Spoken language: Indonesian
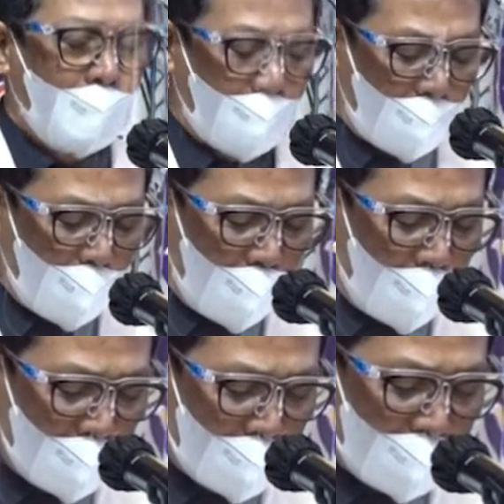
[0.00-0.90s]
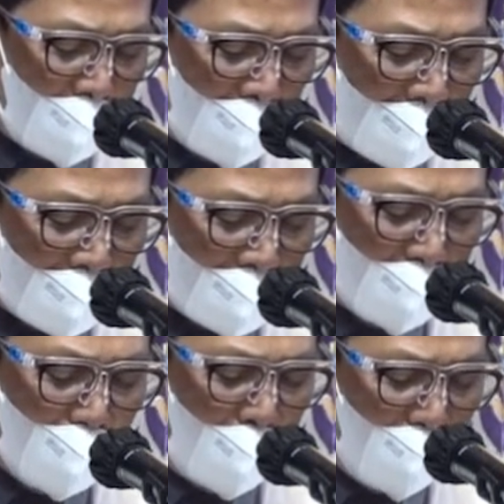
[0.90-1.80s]
lolos kontes
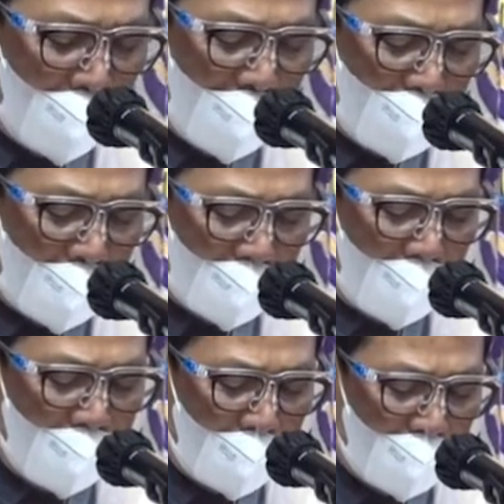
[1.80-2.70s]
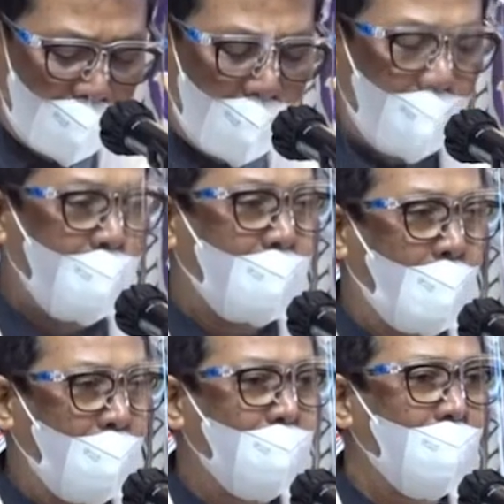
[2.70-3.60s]
mobil hemat energi
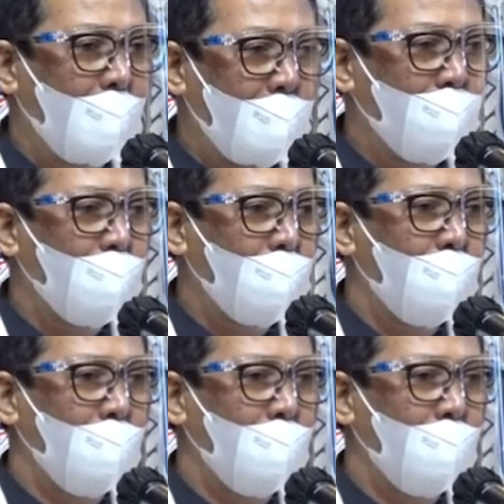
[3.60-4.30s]
tahun 2021.